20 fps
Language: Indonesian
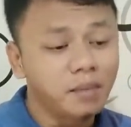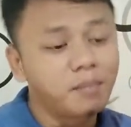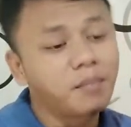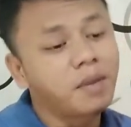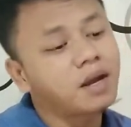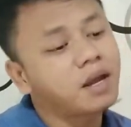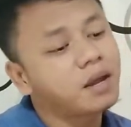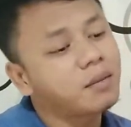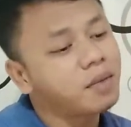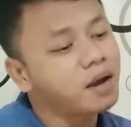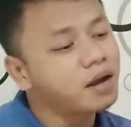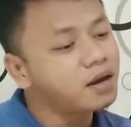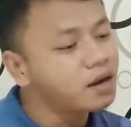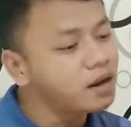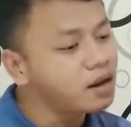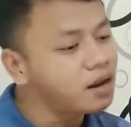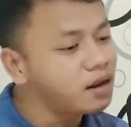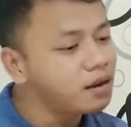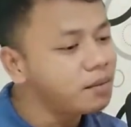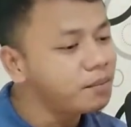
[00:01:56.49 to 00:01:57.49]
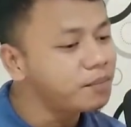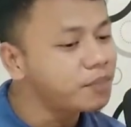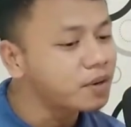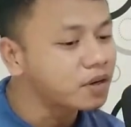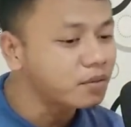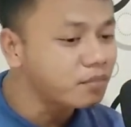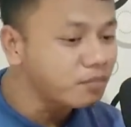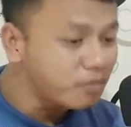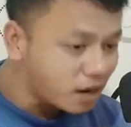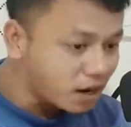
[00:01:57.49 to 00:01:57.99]
bagaimana
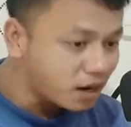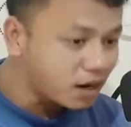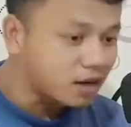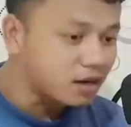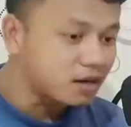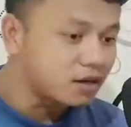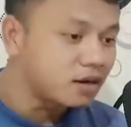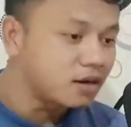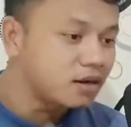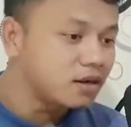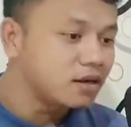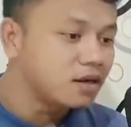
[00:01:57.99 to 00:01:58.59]
perkembangan